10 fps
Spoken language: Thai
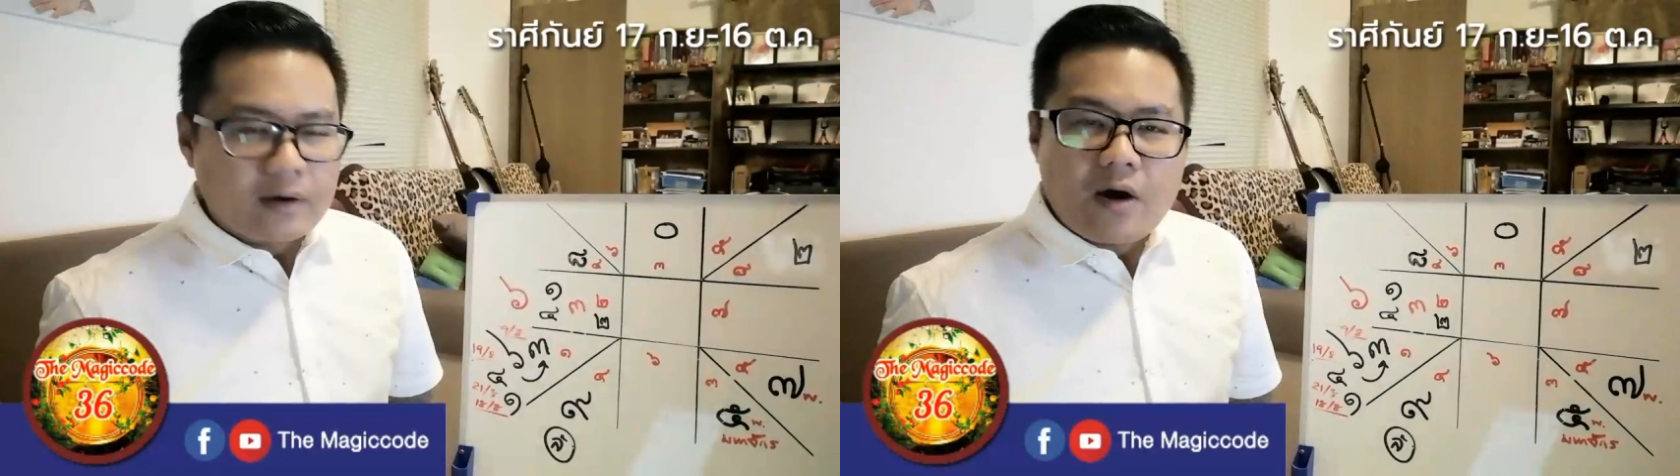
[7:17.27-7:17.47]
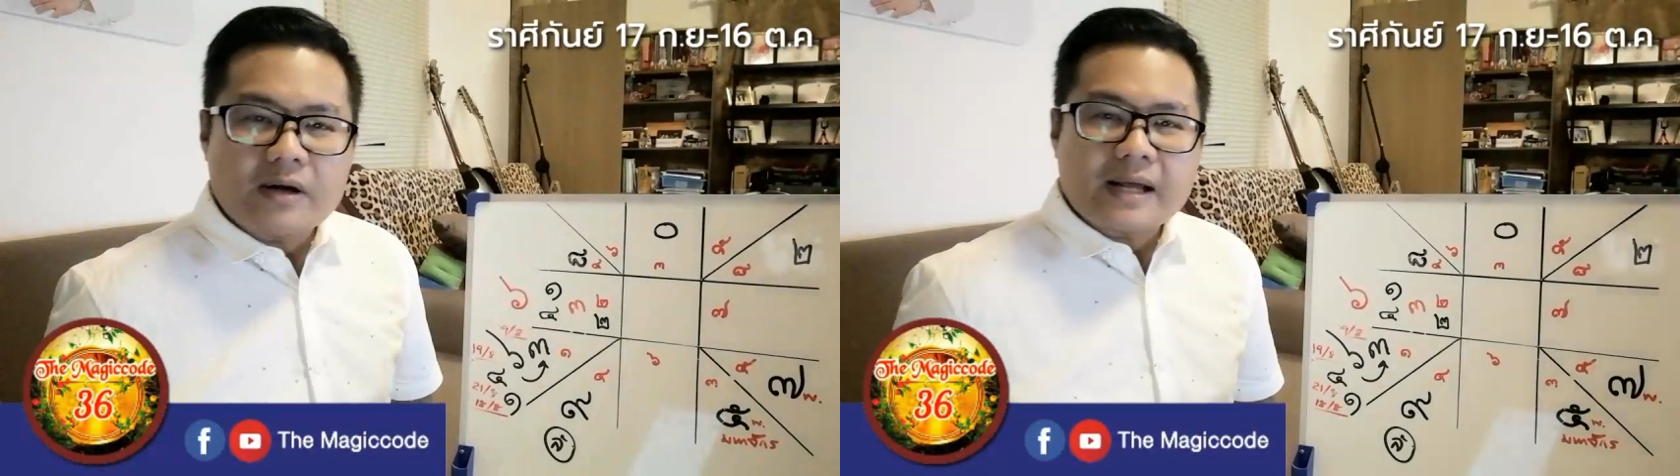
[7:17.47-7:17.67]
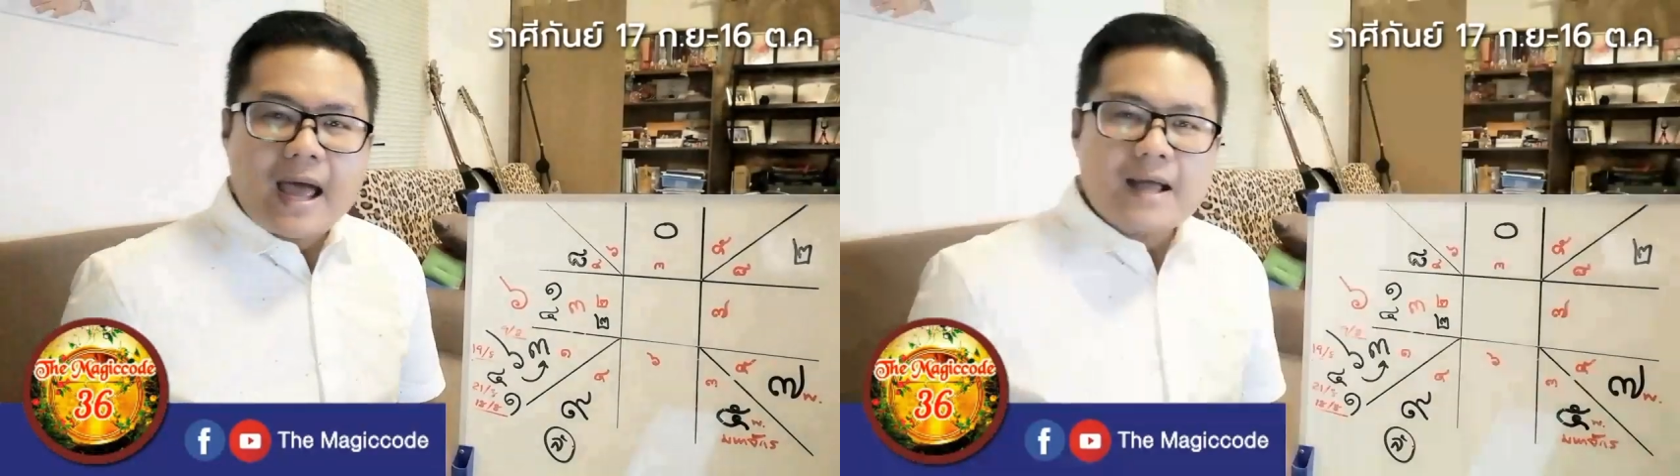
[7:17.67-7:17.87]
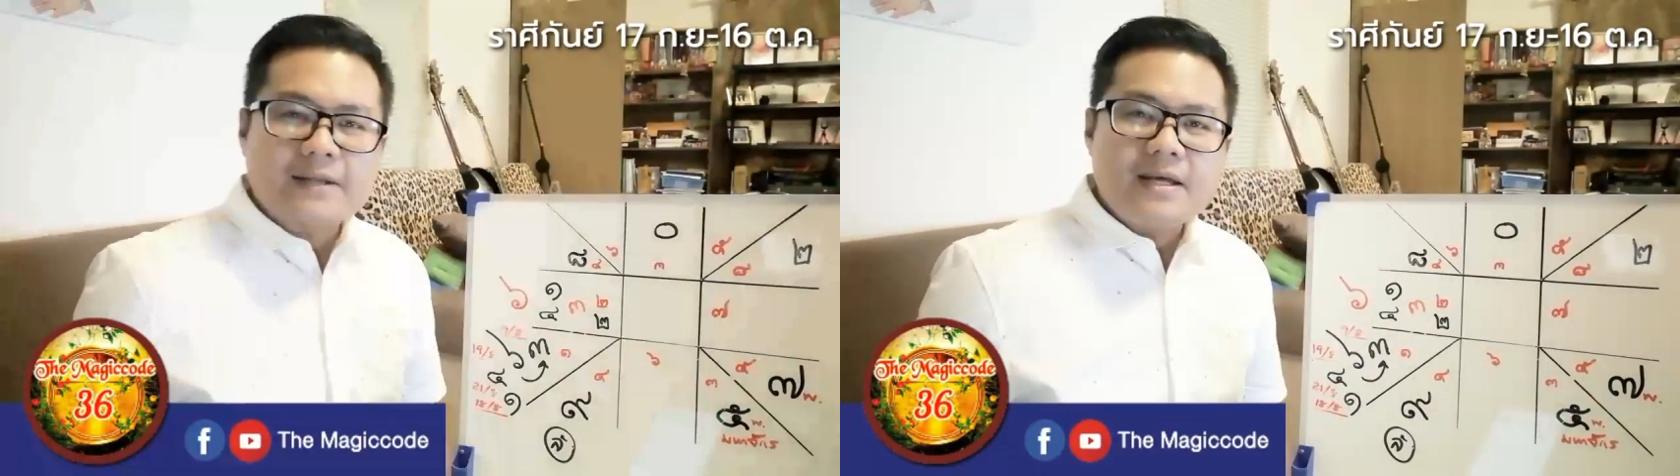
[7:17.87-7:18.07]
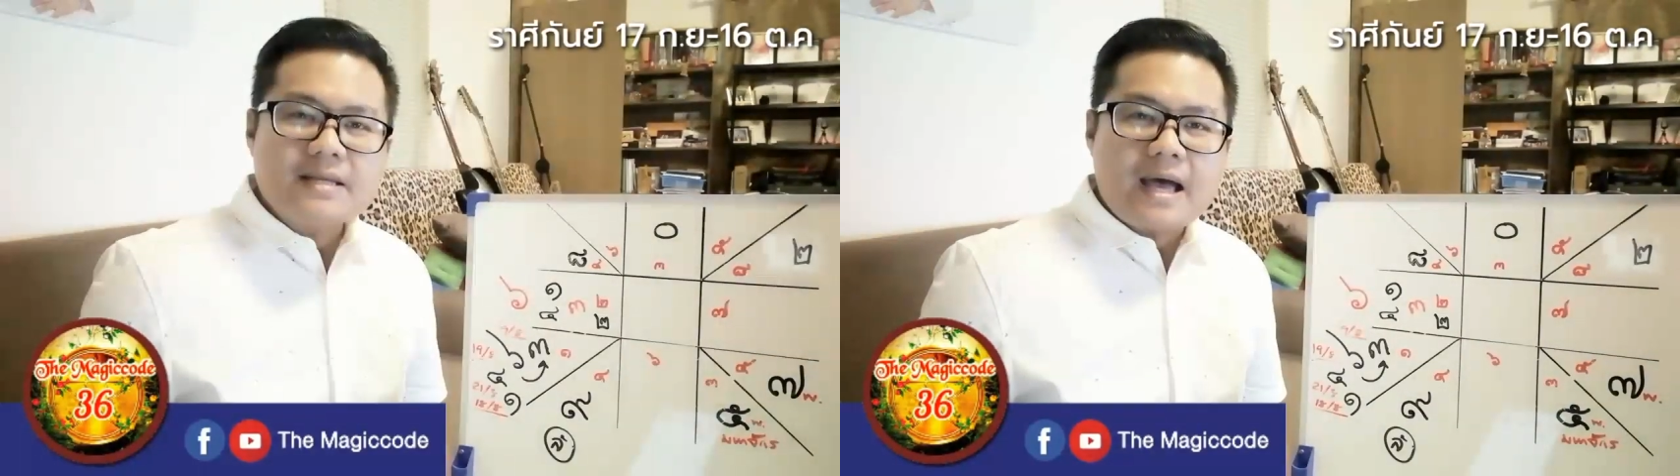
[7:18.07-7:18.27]
ค่อนข้าง
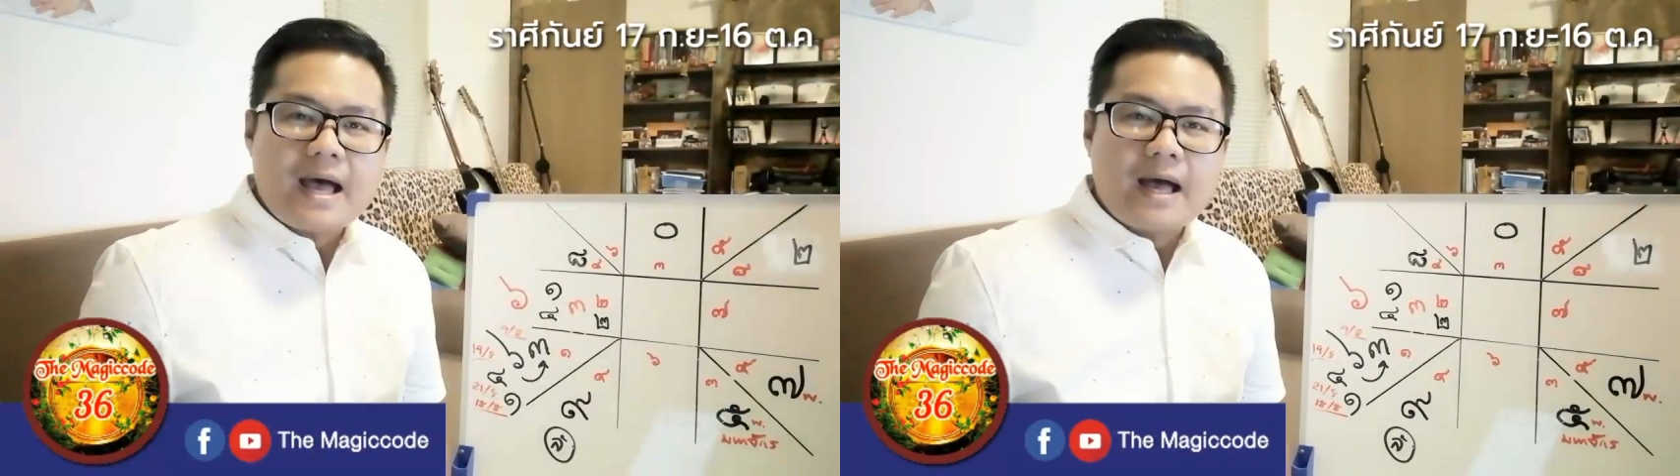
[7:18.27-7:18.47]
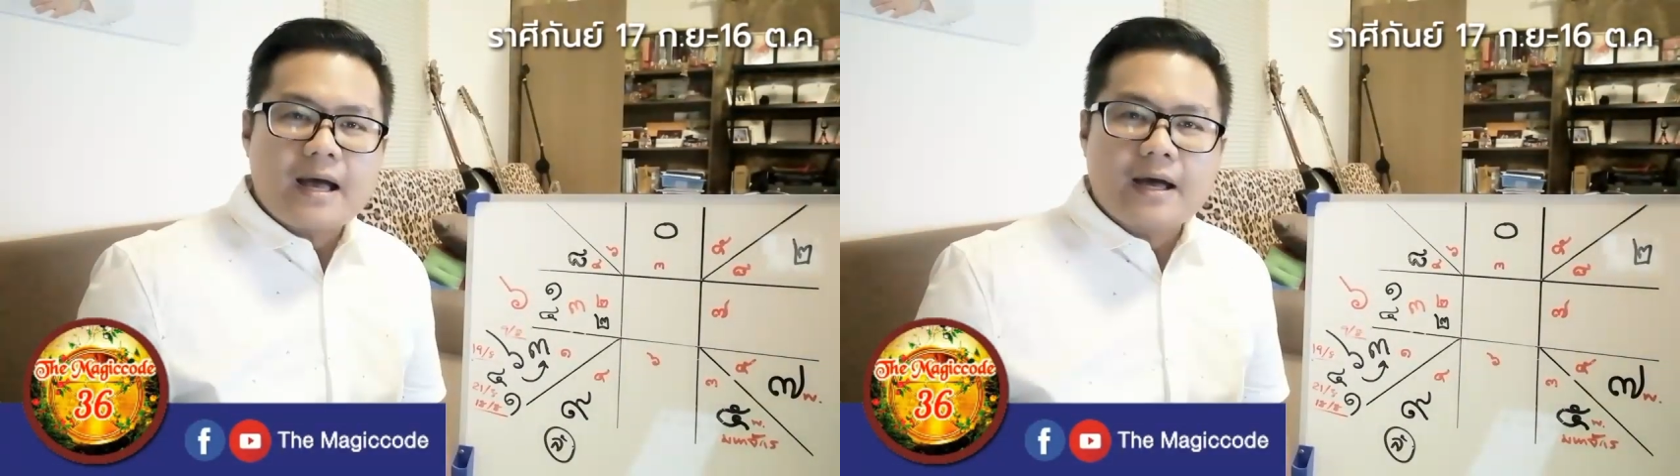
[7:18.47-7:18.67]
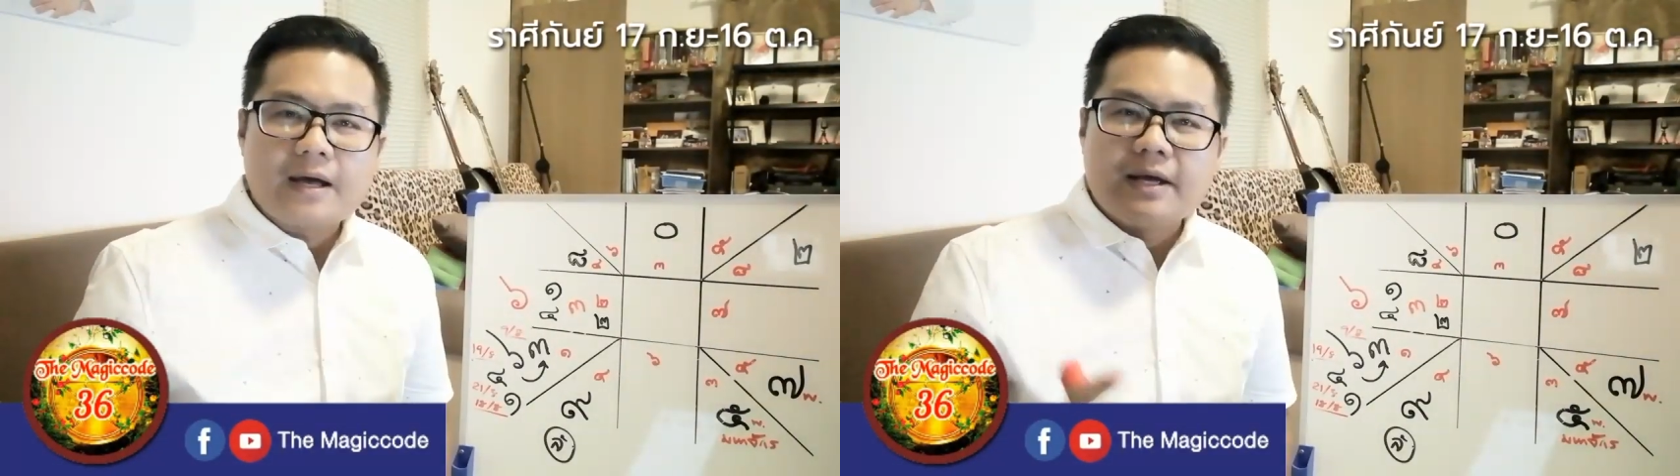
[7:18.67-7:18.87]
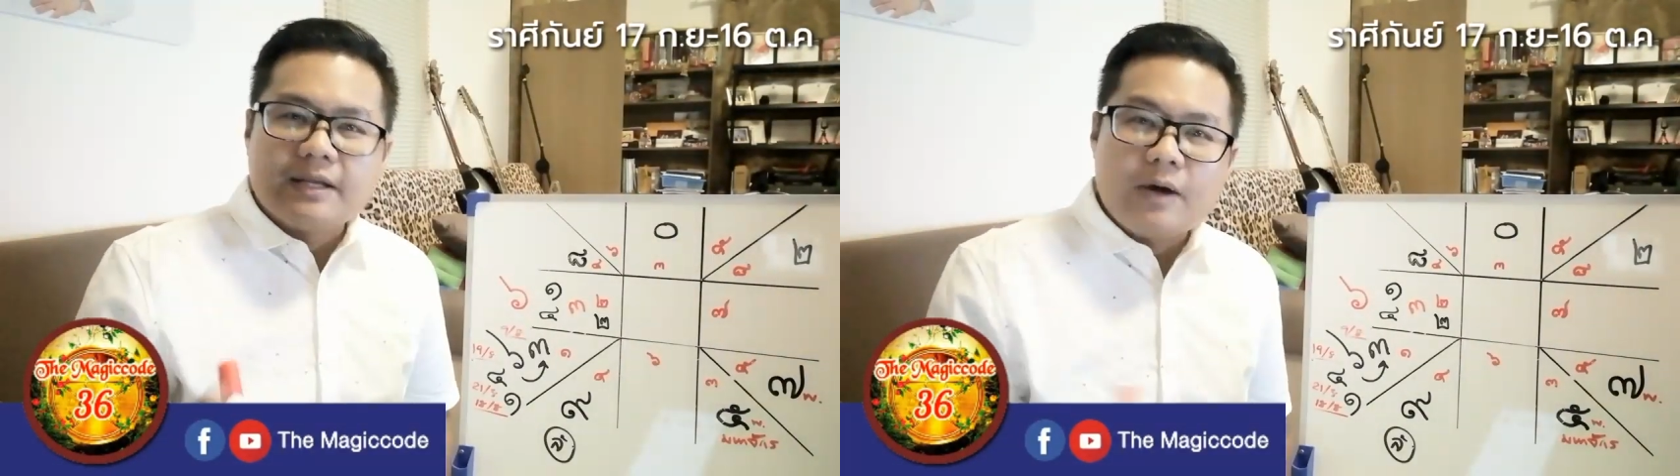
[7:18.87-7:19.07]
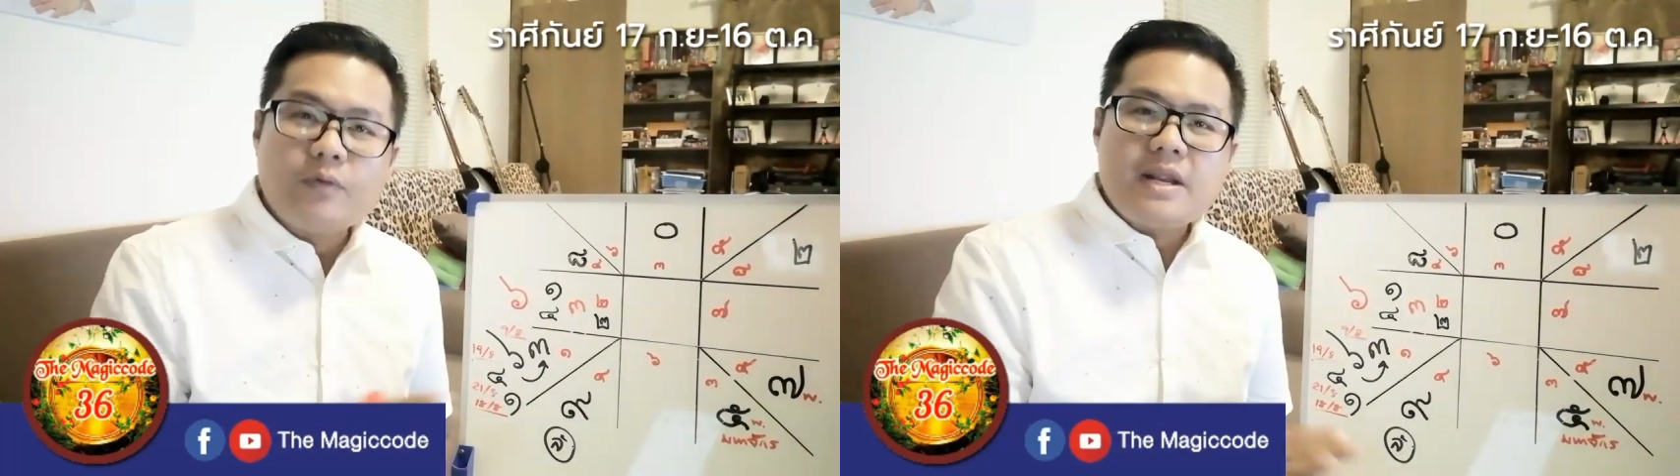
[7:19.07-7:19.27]
ที่จะ
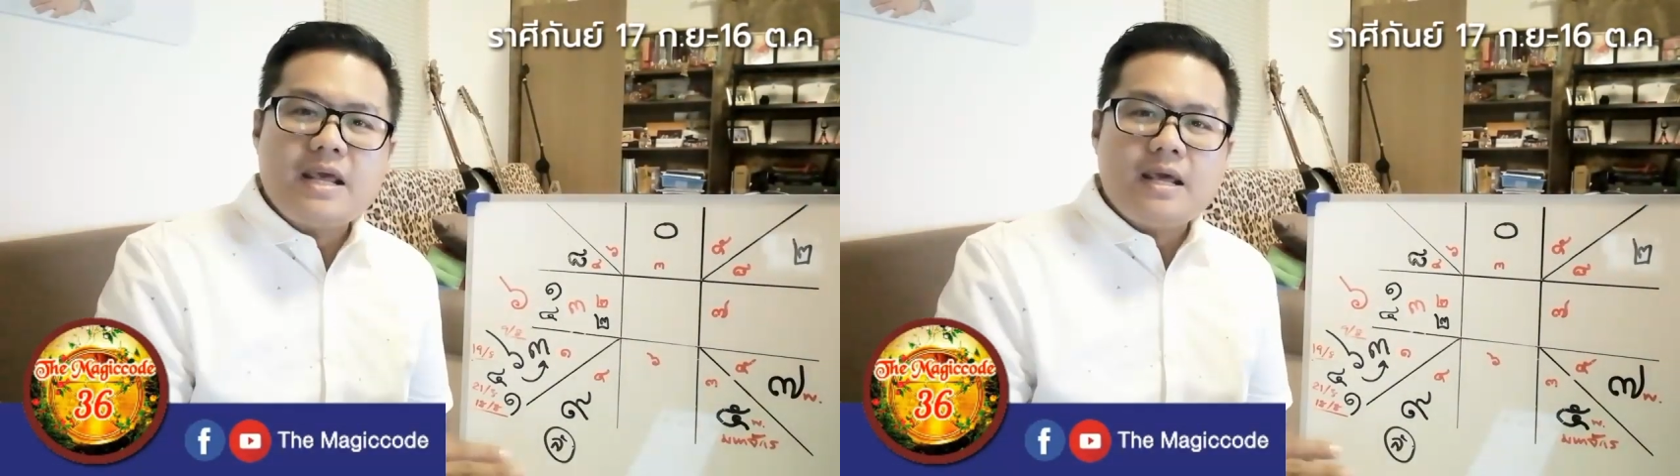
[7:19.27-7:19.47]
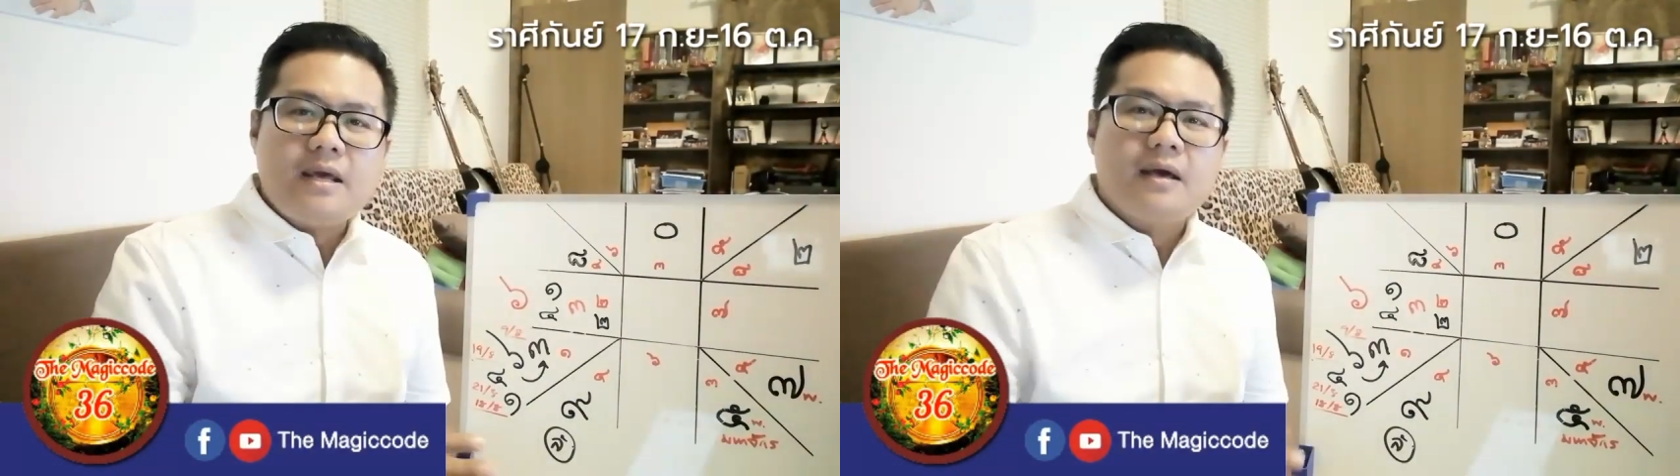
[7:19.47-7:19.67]
เดี๋ยวดี